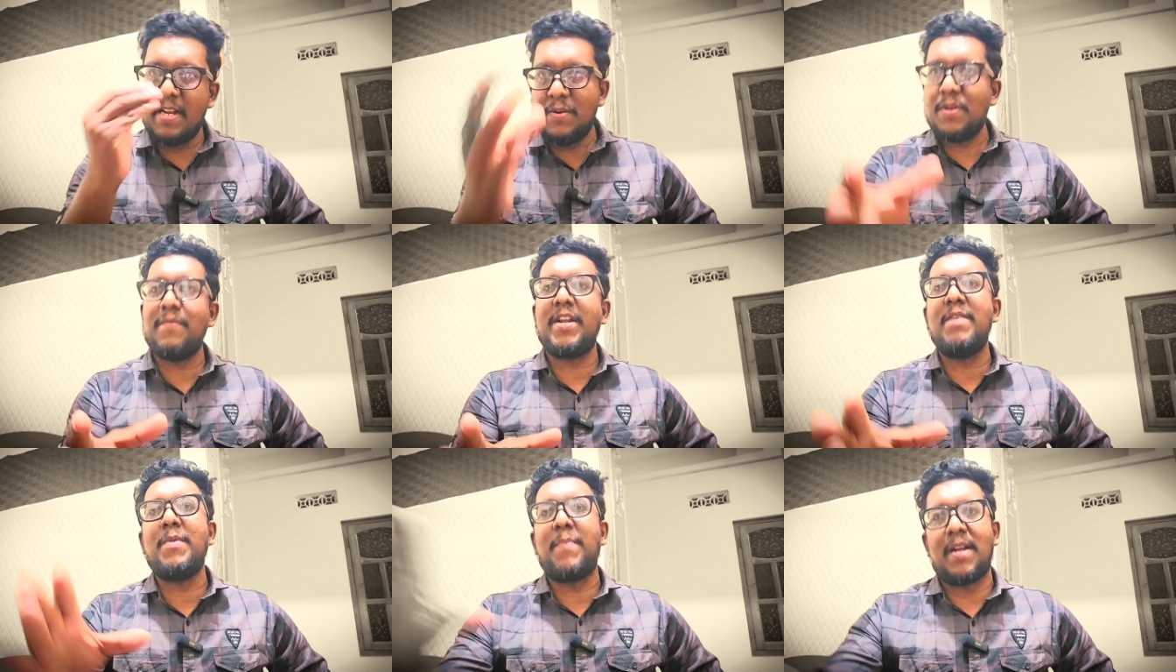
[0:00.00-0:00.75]
இன்னொரு
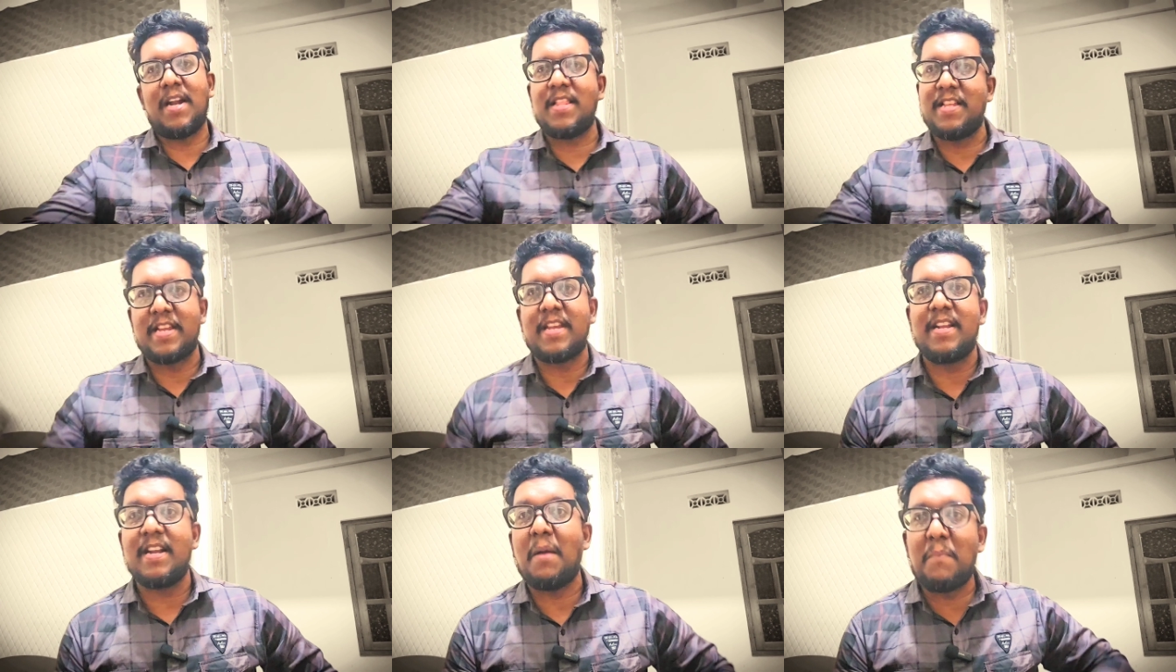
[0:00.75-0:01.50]
விடயம் இப்ப
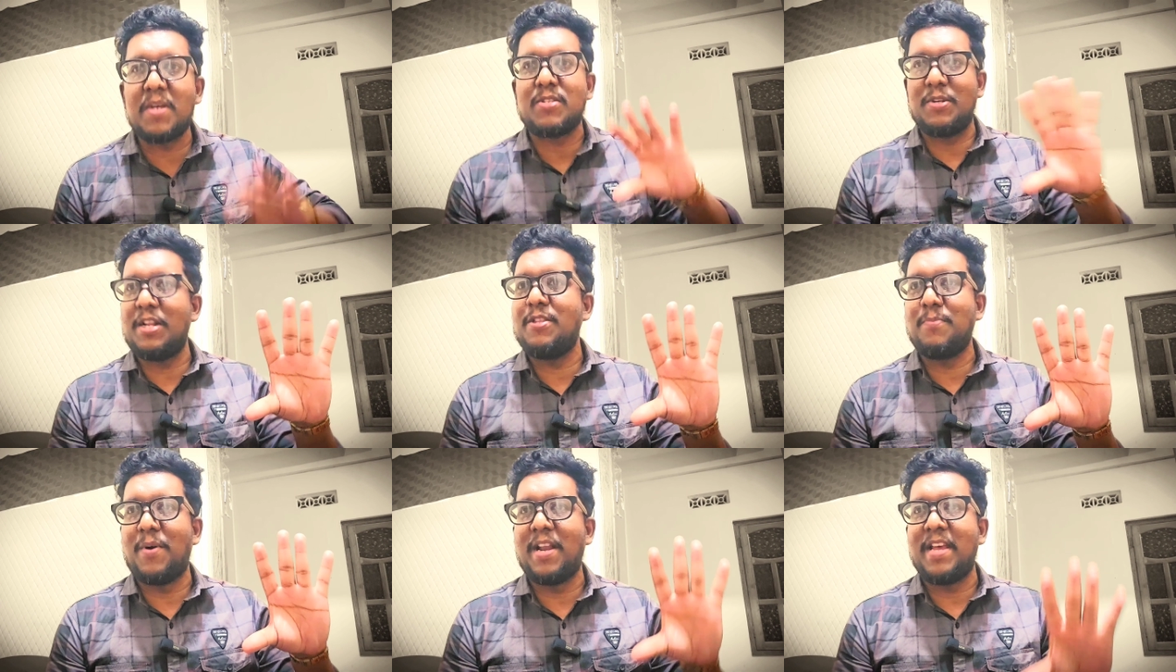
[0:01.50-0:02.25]
நடந்திருக்கு நம்ம
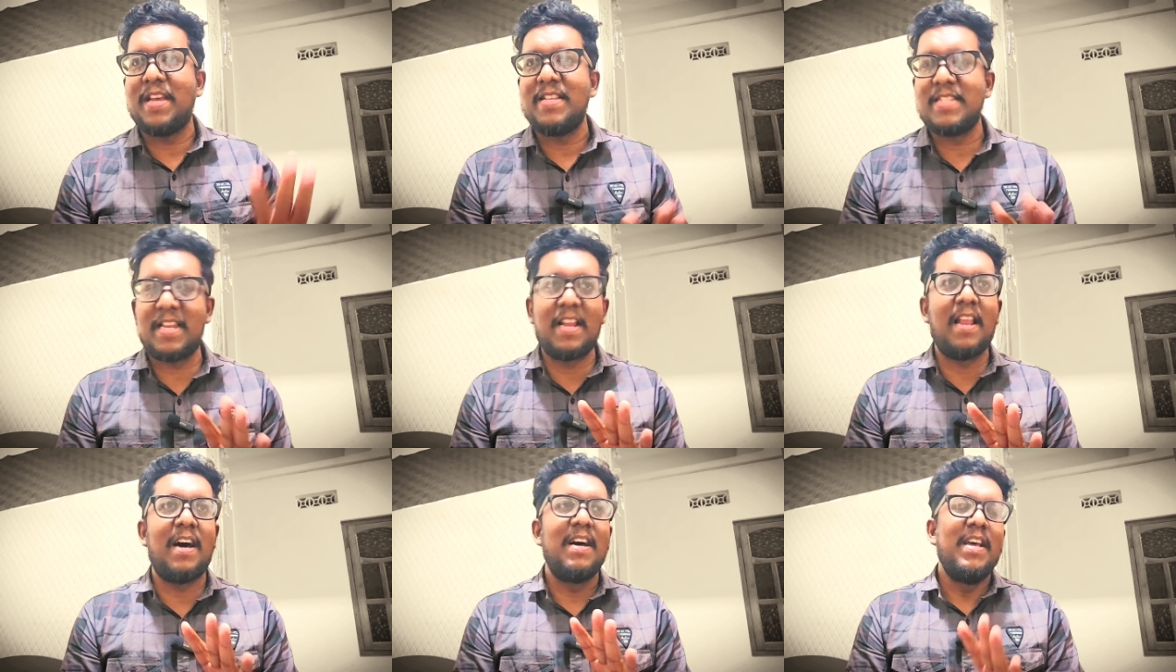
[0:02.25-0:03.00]
சொன்னது போல
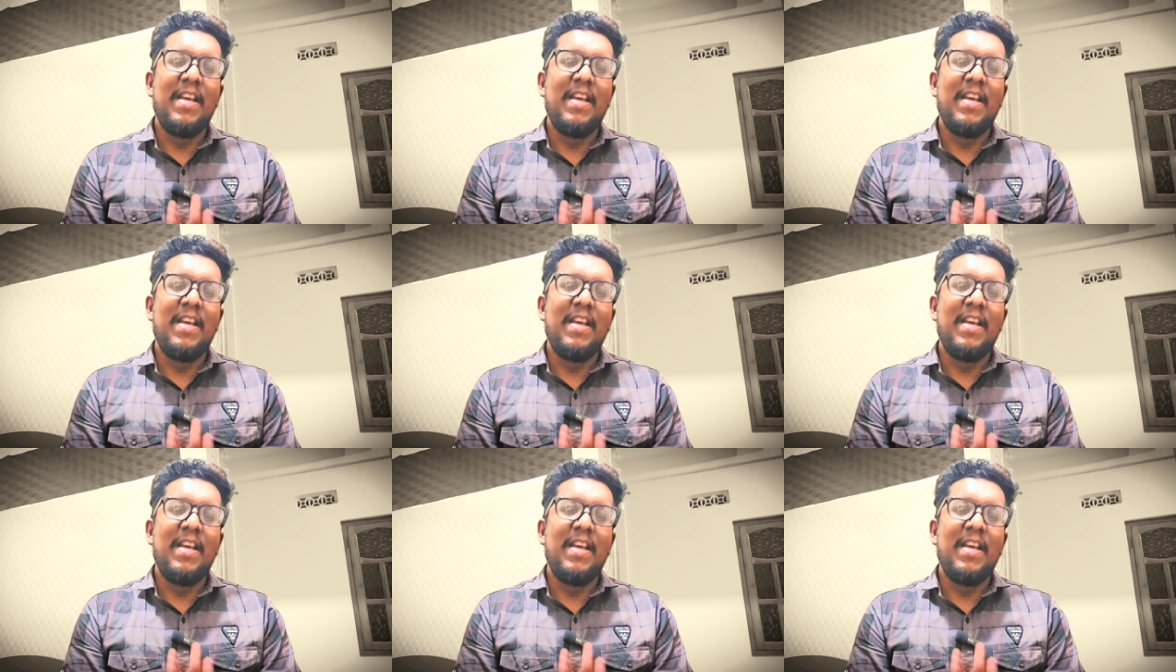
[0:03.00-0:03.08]
சரிங்களா